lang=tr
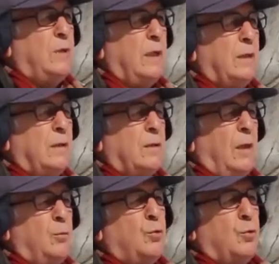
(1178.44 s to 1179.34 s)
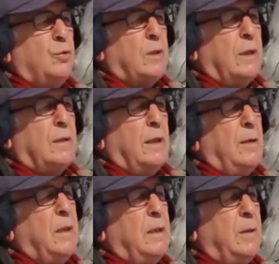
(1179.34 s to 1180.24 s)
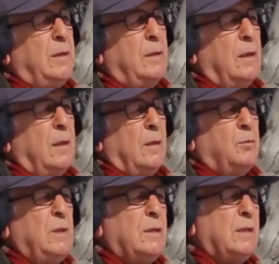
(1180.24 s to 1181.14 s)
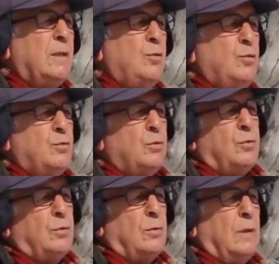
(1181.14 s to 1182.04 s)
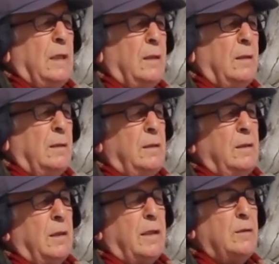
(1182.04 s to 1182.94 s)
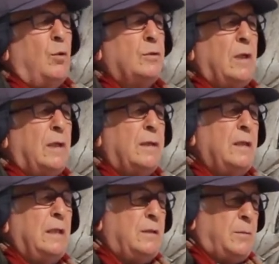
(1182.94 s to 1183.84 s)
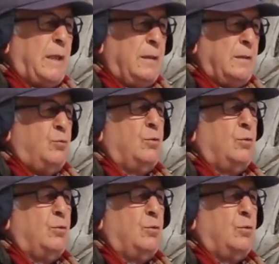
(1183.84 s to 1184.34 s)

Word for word: Türkiye'deki kamu kuruluşları da hemen hemen 1800'lü yılların ortalarından itibaren